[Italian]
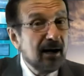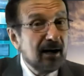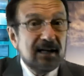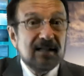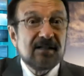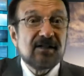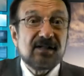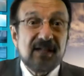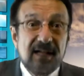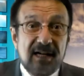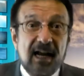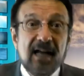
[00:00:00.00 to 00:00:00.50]
il
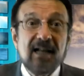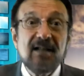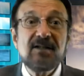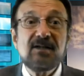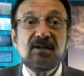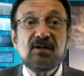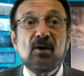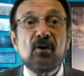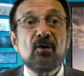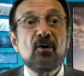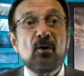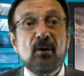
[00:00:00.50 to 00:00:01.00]

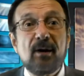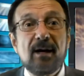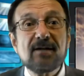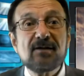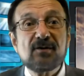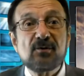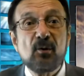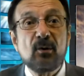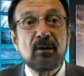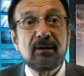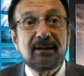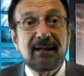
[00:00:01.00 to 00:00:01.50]
silenzio non è
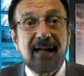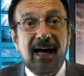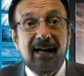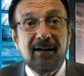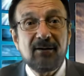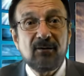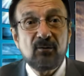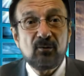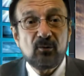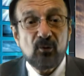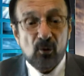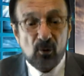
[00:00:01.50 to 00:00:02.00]

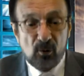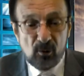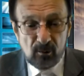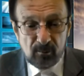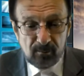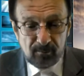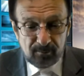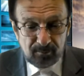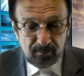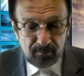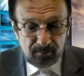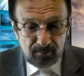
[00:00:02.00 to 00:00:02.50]
soltanto
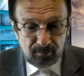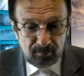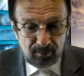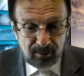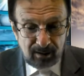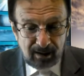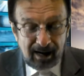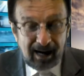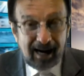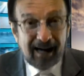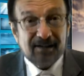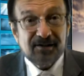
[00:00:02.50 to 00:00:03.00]

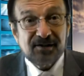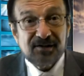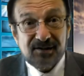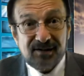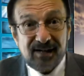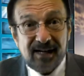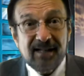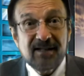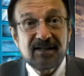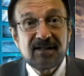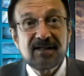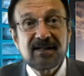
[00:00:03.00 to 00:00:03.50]

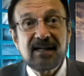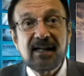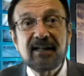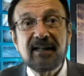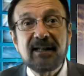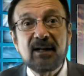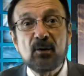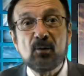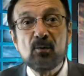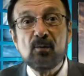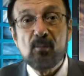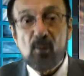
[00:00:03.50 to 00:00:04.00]
assenza
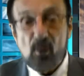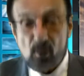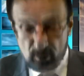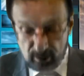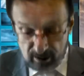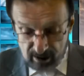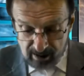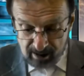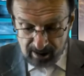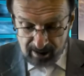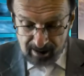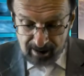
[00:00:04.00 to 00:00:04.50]
di rumori.
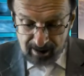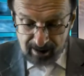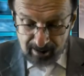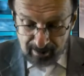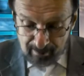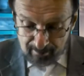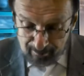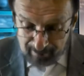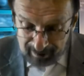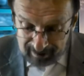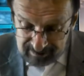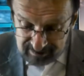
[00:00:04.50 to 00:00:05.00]

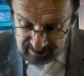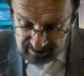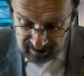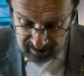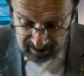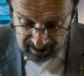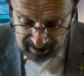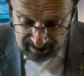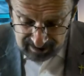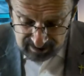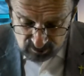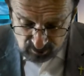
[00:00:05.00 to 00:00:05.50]
Ma il
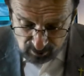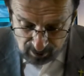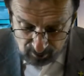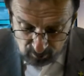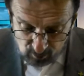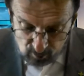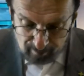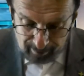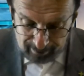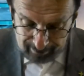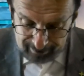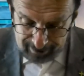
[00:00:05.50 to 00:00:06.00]
silenzio è,
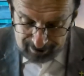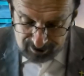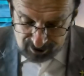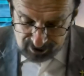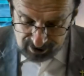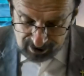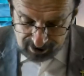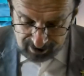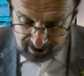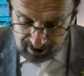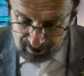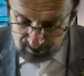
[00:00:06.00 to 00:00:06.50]
come
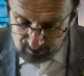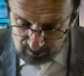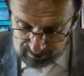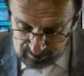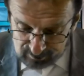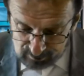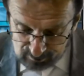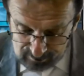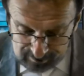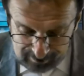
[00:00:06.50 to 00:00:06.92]
dice eh, questo